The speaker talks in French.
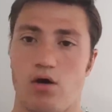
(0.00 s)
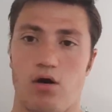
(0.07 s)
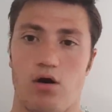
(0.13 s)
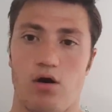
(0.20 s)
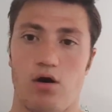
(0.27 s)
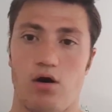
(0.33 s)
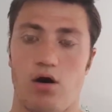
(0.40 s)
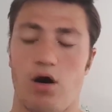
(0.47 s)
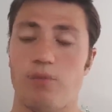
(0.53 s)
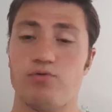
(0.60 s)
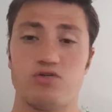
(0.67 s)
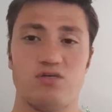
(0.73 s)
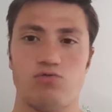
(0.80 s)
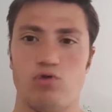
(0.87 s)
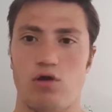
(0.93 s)
Euh,
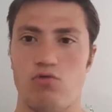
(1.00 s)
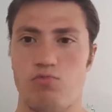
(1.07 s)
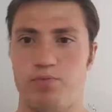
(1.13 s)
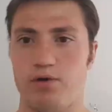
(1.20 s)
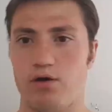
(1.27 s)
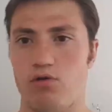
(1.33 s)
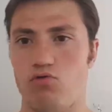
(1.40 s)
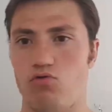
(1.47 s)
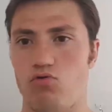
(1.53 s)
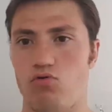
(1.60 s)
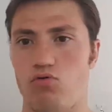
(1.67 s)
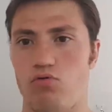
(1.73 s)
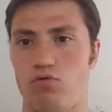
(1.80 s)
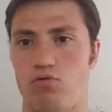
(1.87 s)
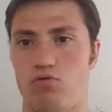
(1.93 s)
impossible de la louper. Hein.
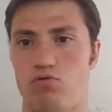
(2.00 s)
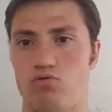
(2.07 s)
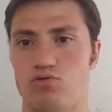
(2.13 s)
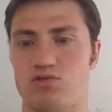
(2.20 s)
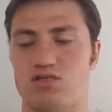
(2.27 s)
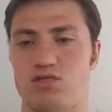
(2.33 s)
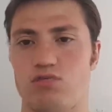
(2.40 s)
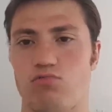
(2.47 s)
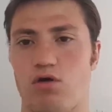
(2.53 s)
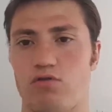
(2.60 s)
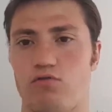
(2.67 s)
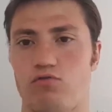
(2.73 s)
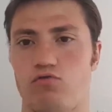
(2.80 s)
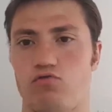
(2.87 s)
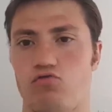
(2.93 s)
Le,
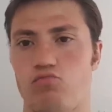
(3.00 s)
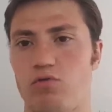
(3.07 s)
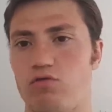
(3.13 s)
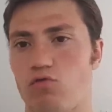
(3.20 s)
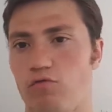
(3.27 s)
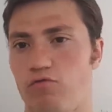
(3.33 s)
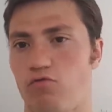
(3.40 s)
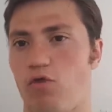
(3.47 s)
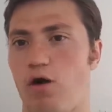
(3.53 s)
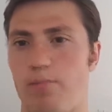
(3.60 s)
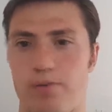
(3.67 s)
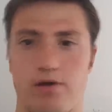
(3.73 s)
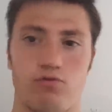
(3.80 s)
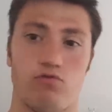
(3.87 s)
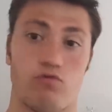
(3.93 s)
steward du, du, métro vous
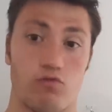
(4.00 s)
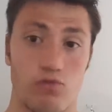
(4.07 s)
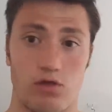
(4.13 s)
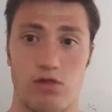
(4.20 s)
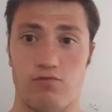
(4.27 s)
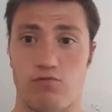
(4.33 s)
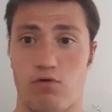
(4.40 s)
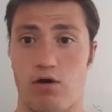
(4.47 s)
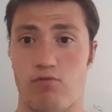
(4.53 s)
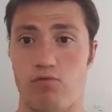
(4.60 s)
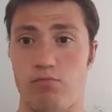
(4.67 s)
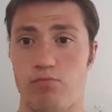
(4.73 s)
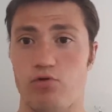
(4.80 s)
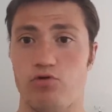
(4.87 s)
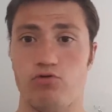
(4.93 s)
rappelle que ceux qui vont à
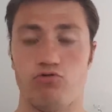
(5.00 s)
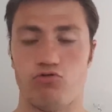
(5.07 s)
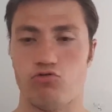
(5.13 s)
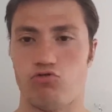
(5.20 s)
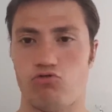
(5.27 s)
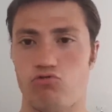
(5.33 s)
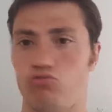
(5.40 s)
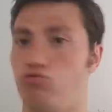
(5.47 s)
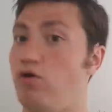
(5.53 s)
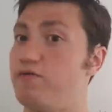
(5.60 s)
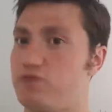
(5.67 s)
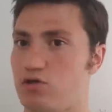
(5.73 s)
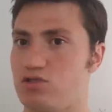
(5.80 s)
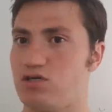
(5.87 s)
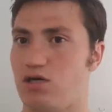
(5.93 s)
Wimbledon The Q
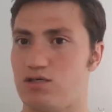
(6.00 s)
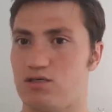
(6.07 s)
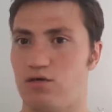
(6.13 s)
doivent sortir à